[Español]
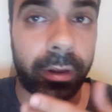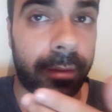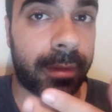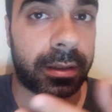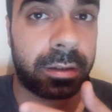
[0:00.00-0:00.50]

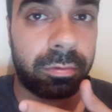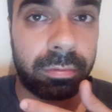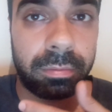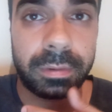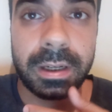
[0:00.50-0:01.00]
Además es
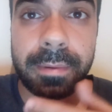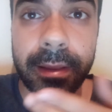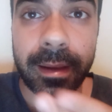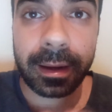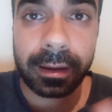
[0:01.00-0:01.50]
un chaval
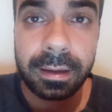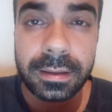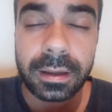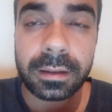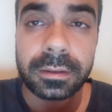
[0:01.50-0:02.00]
de la
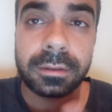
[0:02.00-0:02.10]
casa,